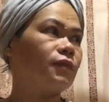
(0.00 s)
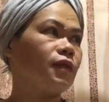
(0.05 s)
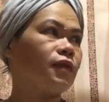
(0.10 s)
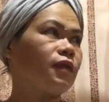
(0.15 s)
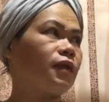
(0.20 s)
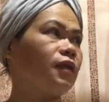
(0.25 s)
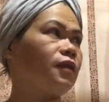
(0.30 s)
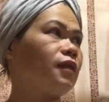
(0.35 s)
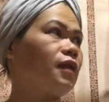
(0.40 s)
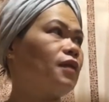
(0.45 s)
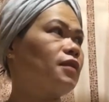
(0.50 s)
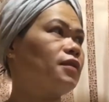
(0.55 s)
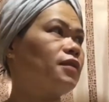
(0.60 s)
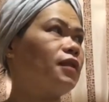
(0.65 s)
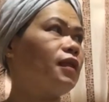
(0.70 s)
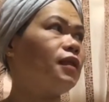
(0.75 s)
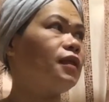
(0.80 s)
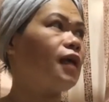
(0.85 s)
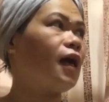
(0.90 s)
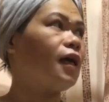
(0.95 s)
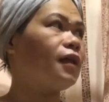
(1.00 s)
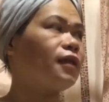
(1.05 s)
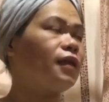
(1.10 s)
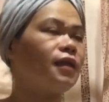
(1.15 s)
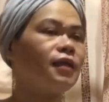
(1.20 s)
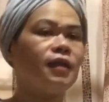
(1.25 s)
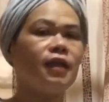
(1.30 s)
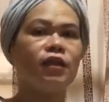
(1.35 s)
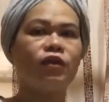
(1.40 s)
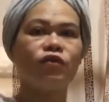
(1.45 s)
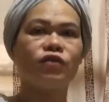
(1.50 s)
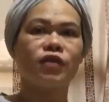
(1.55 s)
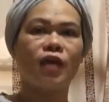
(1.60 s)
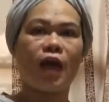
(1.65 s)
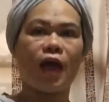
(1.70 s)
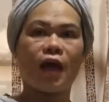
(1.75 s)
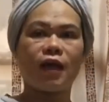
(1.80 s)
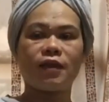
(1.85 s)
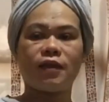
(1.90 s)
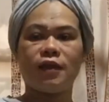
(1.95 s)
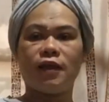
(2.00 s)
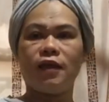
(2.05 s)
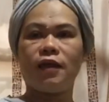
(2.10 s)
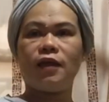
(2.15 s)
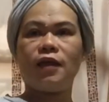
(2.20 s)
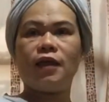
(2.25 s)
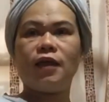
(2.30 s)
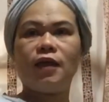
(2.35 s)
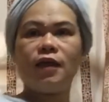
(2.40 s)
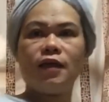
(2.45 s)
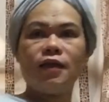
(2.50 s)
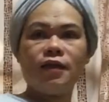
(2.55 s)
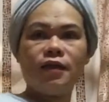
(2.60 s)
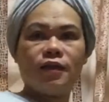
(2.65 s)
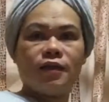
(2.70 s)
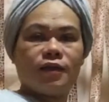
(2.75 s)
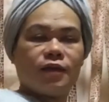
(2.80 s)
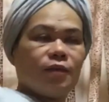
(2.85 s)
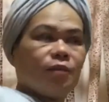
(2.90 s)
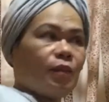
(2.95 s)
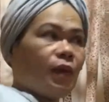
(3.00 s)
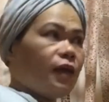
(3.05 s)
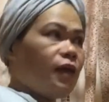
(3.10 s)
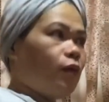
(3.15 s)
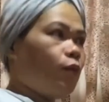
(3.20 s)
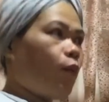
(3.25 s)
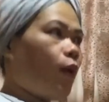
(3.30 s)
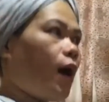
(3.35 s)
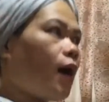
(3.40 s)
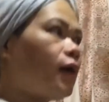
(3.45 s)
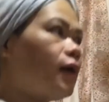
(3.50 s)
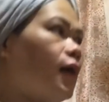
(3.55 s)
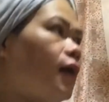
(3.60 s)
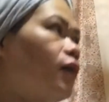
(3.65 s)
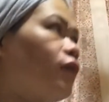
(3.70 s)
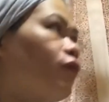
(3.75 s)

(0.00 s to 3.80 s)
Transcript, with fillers: Iti-testing natin dito sa ating mahiwagang